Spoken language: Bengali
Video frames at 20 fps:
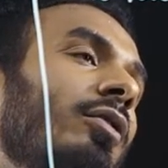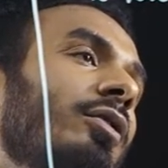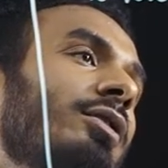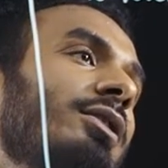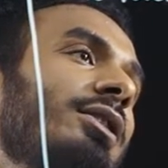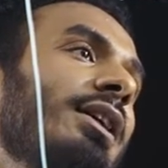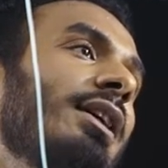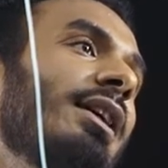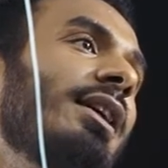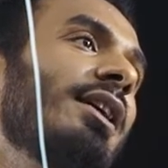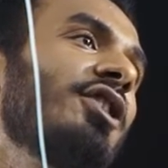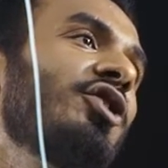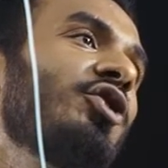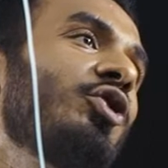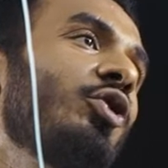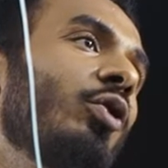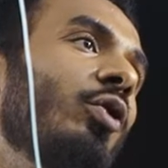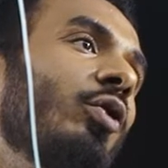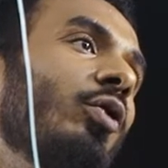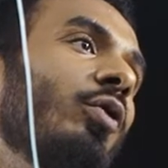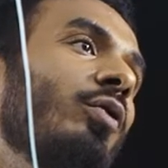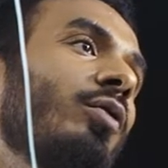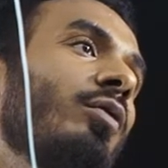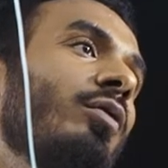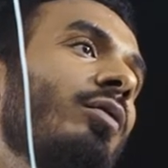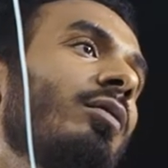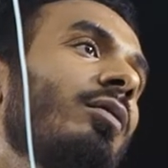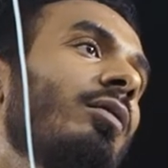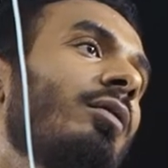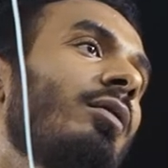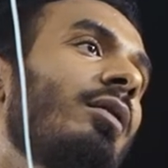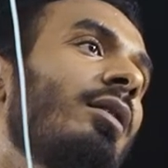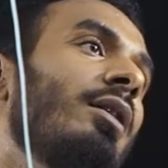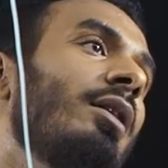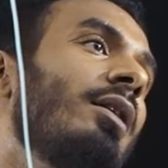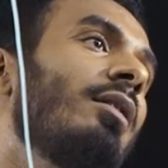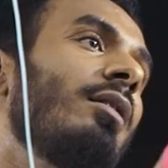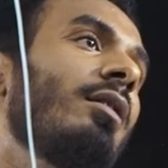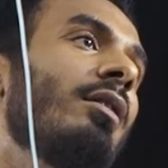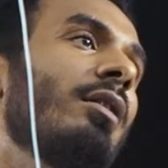হচ্ছে গিয়ে ষোলো
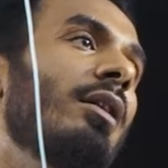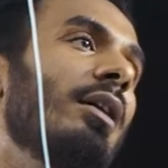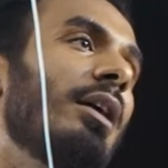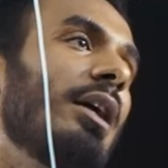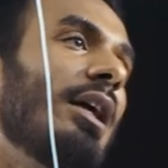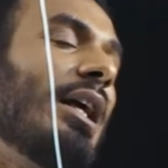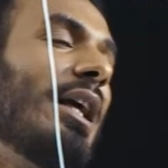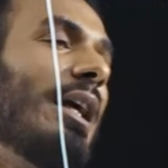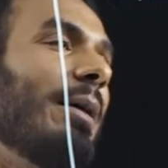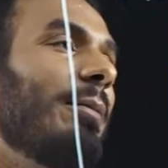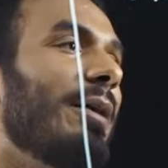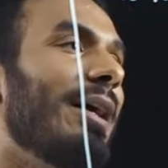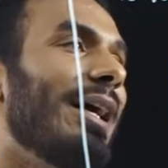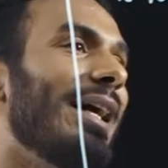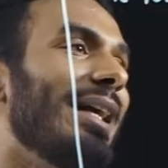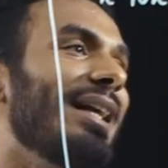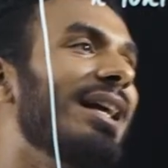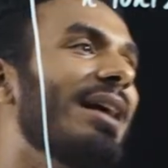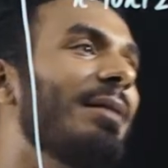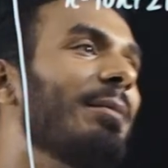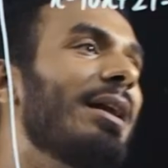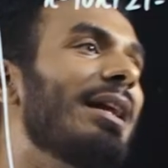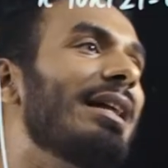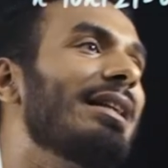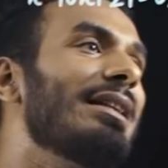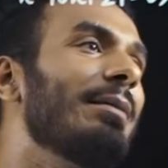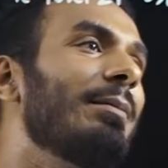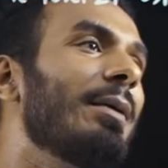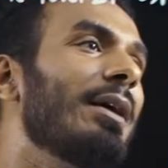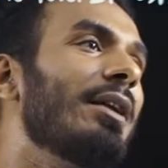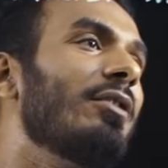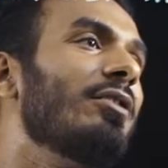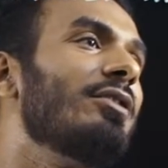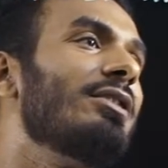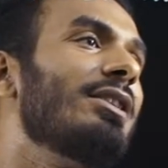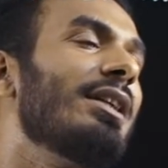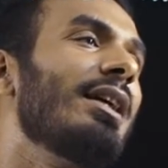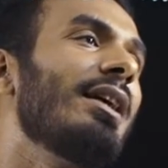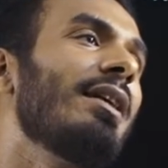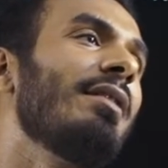এবং এটাকে আমরা লিখতে পারি
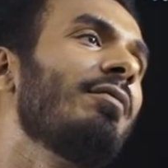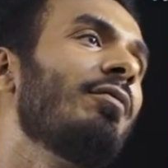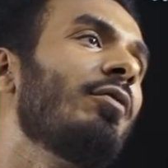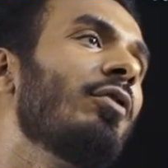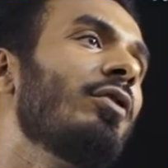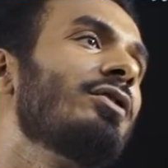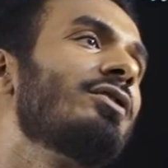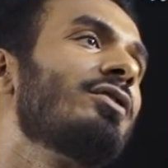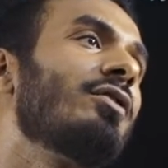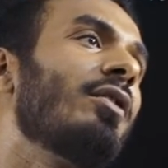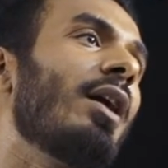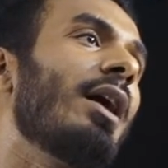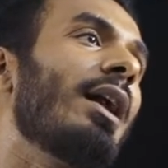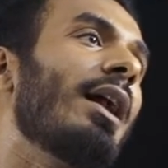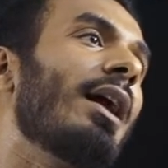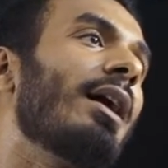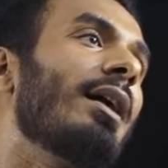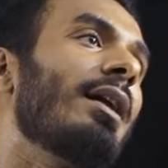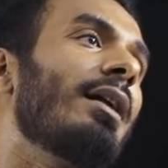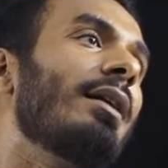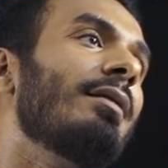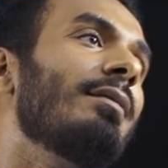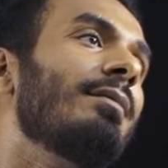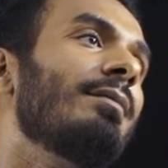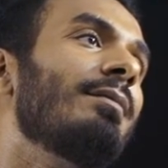হচ্ছে গিয়ে ফোর স্কোয়ার আকারে